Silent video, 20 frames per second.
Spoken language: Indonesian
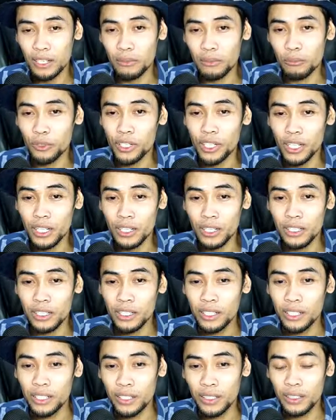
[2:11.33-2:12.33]
kemudian
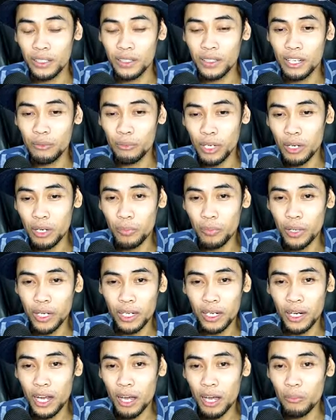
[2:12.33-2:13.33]
kita tidak
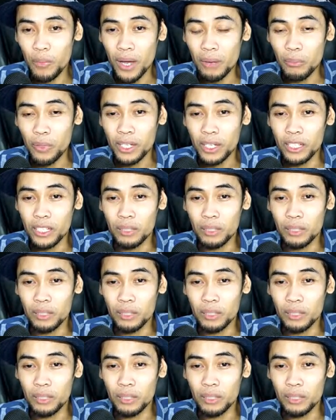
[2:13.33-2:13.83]
menempatkan apa-apa